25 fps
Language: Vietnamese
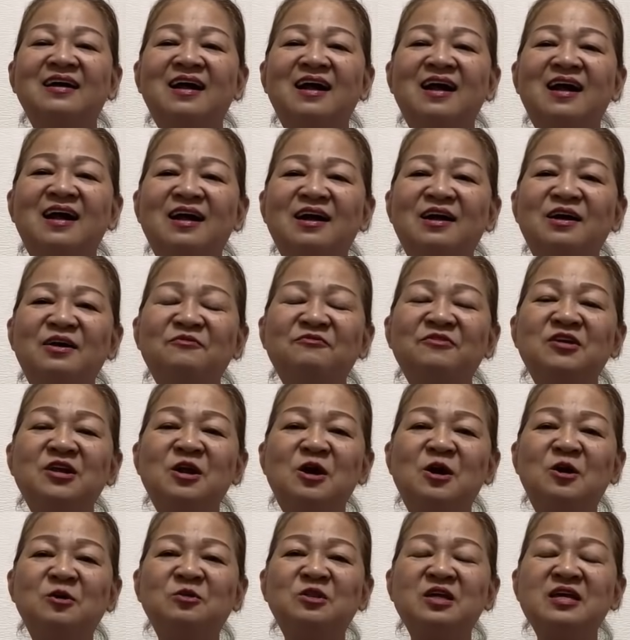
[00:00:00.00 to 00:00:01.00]
à,
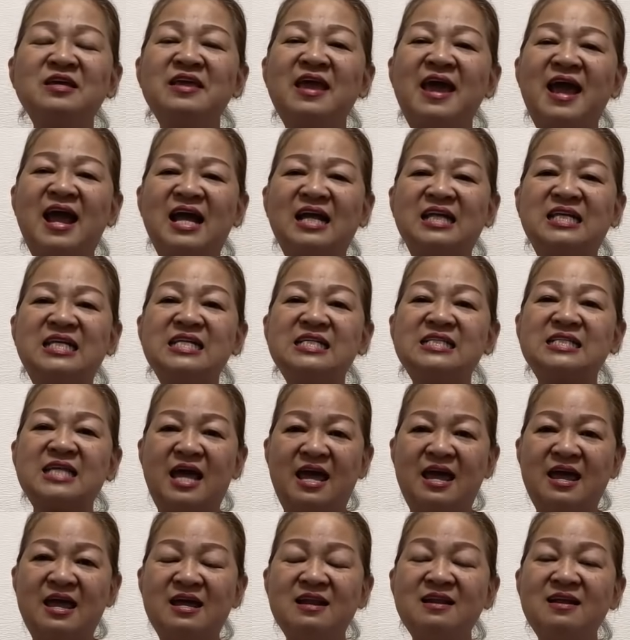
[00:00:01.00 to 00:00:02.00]
video tiết già chia
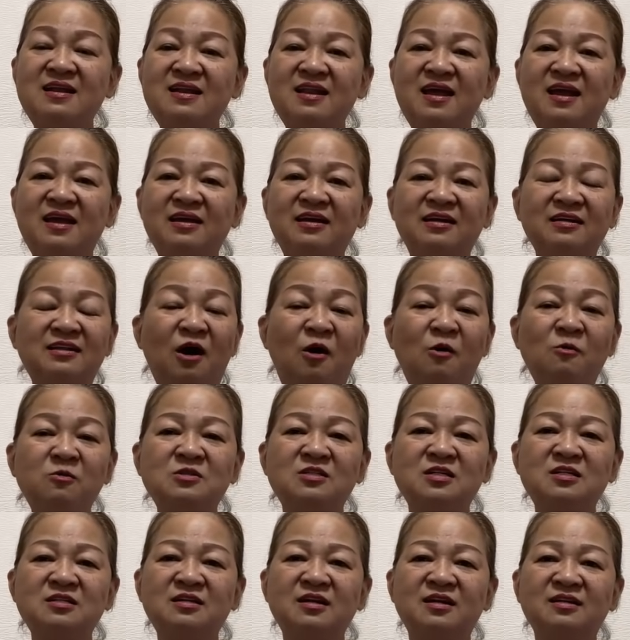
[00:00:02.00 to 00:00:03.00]
sẻ đến đây kết thúc
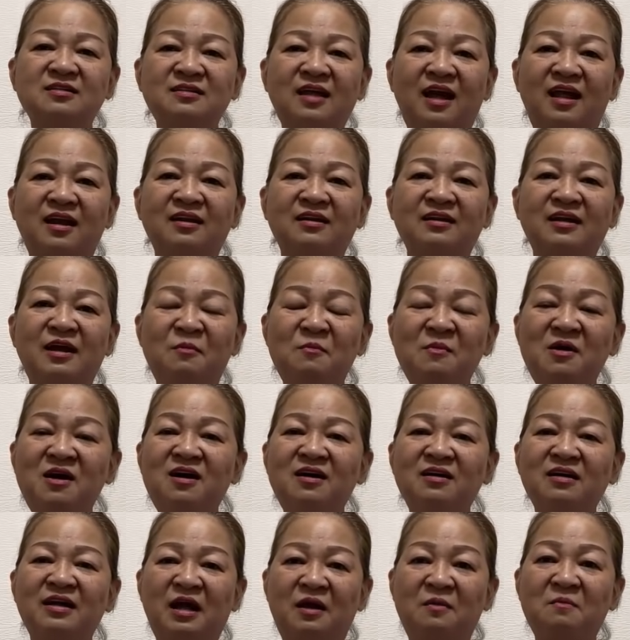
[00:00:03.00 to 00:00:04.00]
xin chân thành cảm
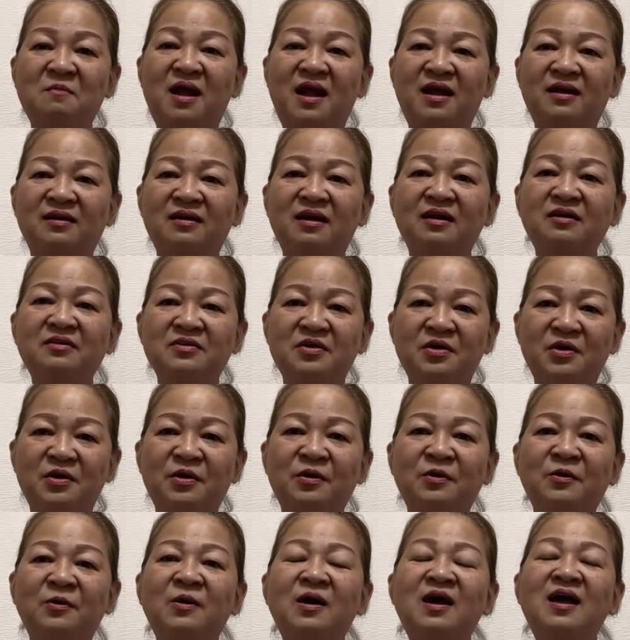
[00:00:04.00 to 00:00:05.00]
ơn các bạn rất
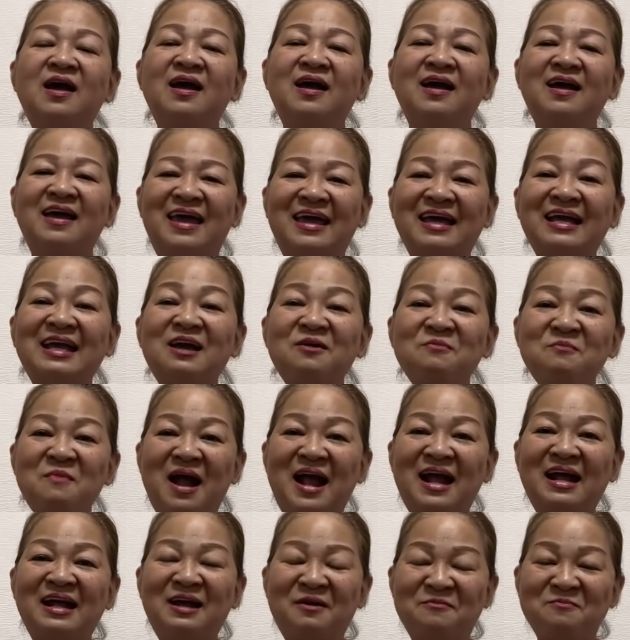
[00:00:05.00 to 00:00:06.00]
nhiều hẹn các
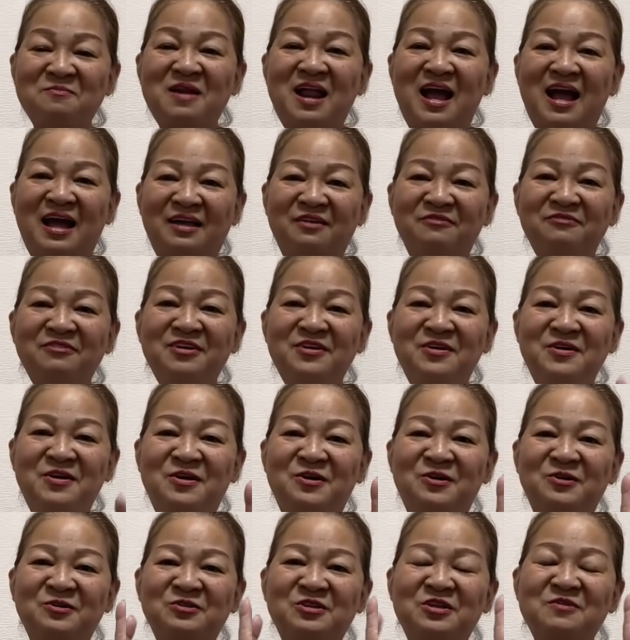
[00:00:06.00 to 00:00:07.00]
bạn gặp lại
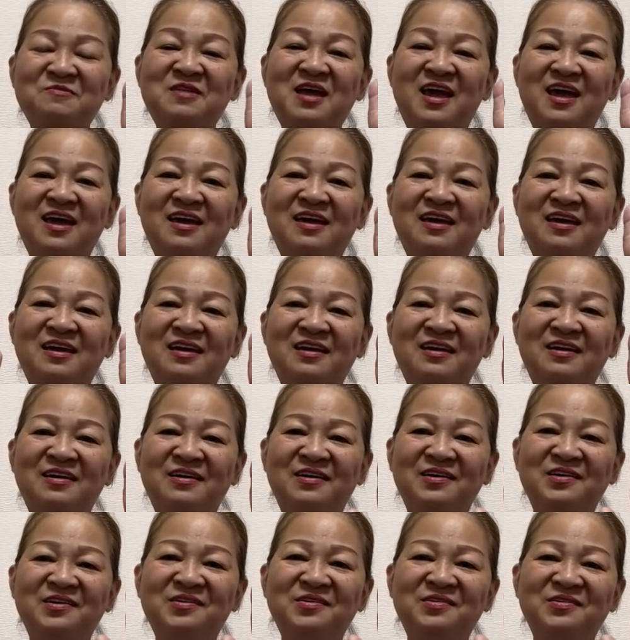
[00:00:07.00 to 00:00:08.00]
video tiếp
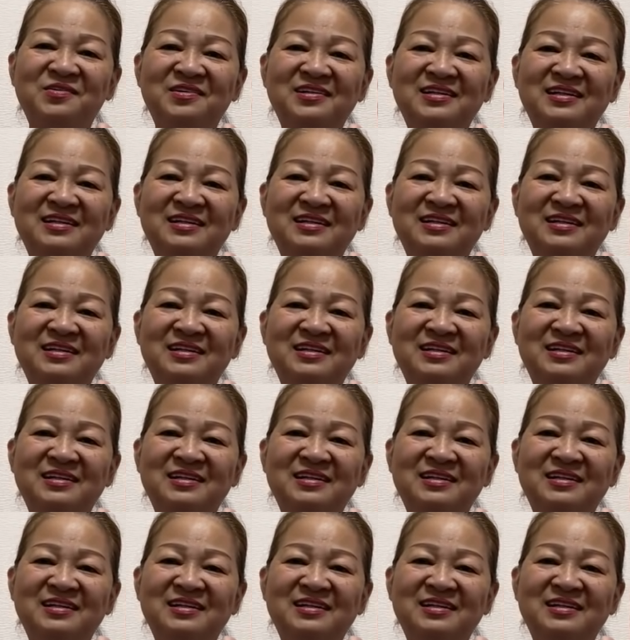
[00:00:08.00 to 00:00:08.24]
theo